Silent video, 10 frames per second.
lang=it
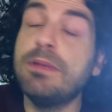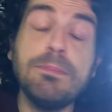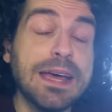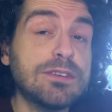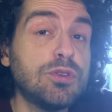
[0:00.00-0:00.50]
mi
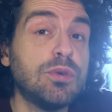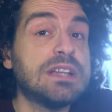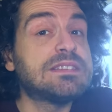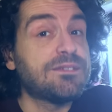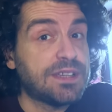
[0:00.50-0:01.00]
perdo
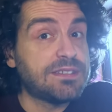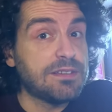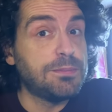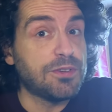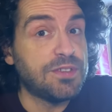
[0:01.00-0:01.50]
un'altra fetta
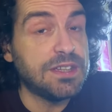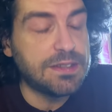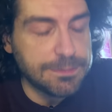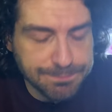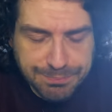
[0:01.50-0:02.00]
di profitti